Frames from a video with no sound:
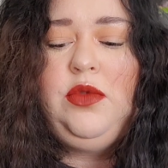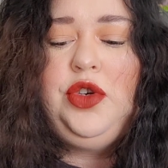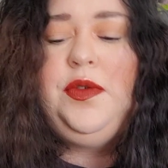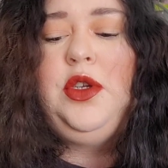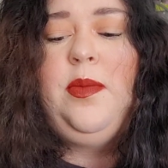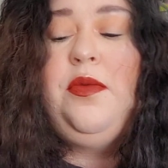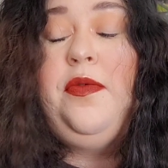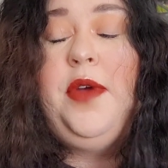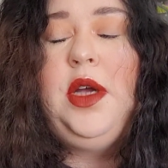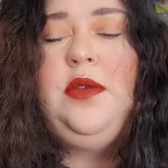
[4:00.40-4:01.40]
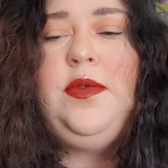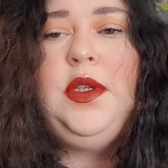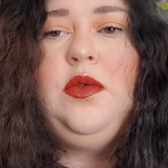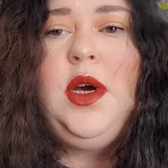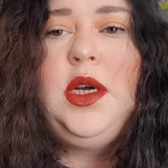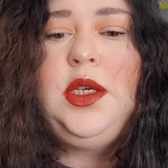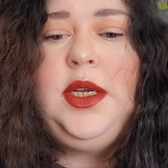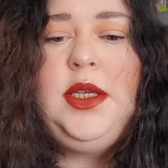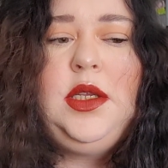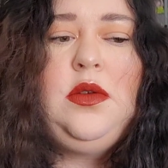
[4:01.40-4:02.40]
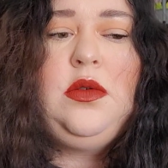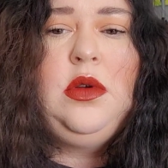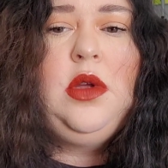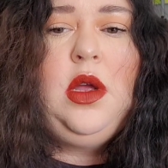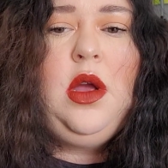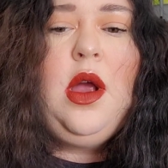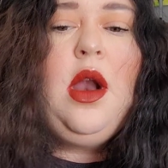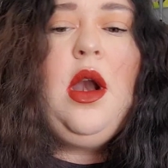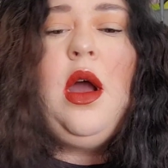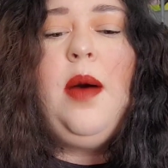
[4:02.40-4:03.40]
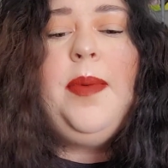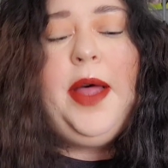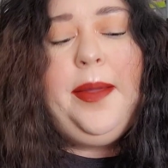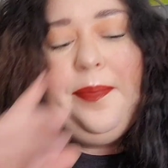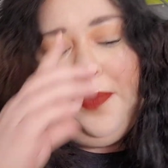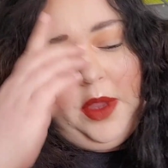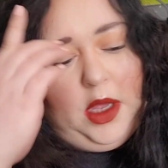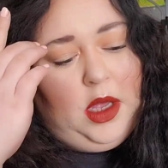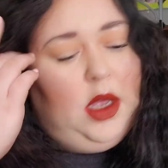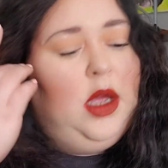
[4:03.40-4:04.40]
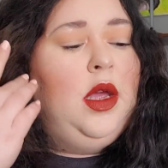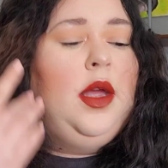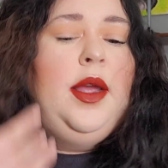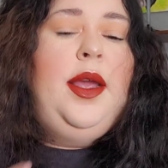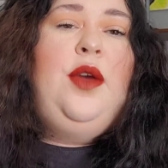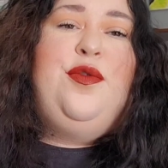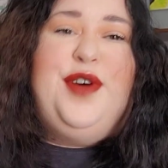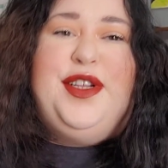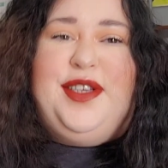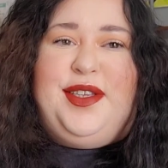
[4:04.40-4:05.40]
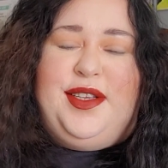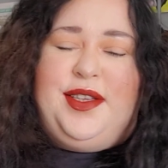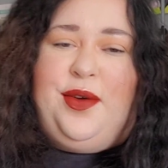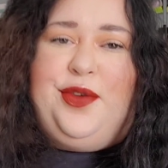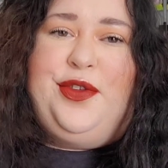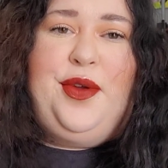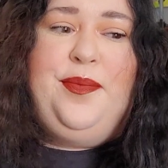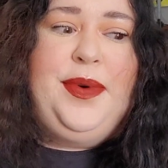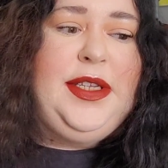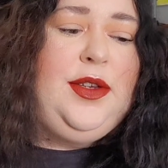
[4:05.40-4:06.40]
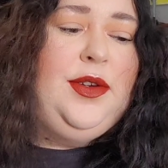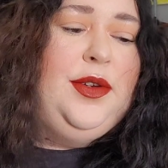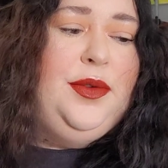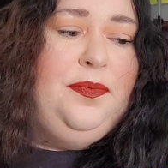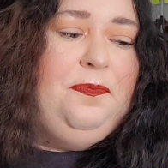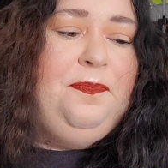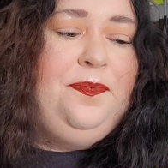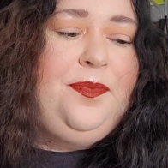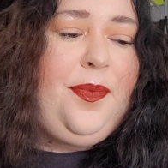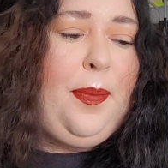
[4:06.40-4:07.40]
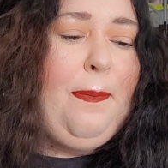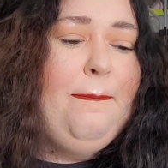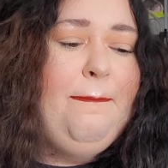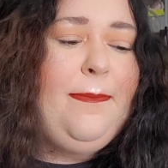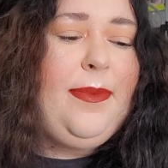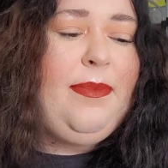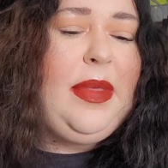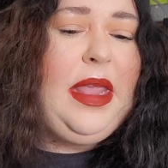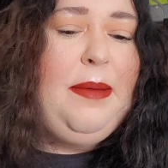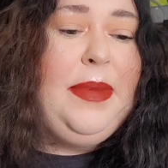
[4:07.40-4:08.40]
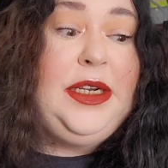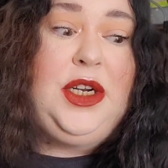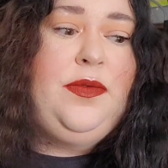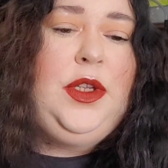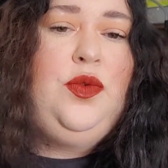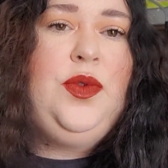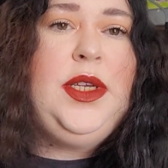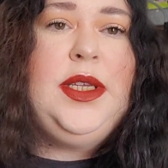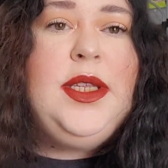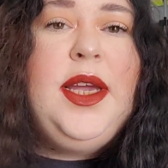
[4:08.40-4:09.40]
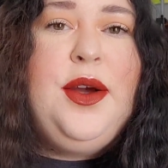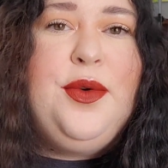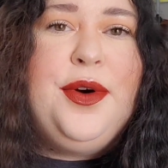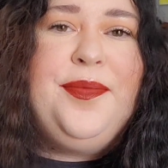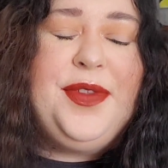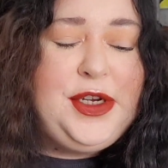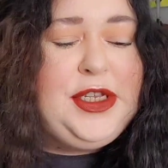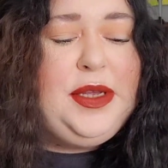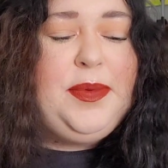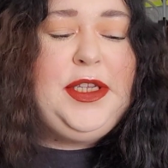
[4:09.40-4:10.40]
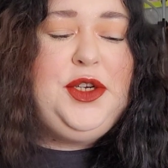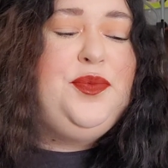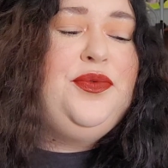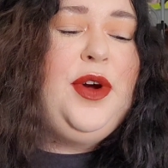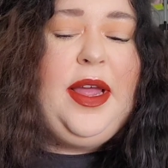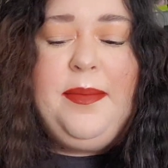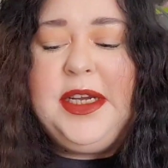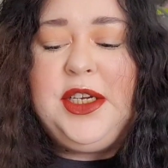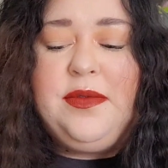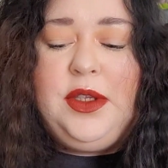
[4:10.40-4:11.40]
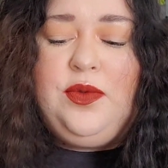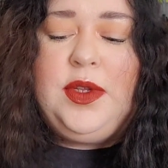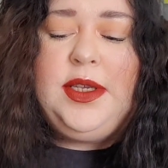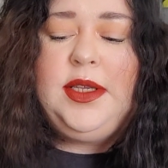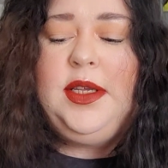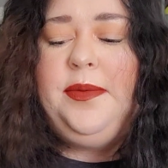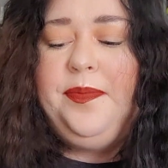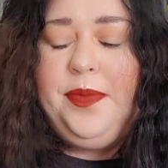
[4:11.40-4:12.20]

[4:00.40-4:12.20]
Je vais sûrement vous faire une vidéo crash test euh, là après. Et on va tester ça ensemble parce que bah, j'ai envie de tout tester quoi. Je sais pas si je pourrais mais j'ai envie de tout tester.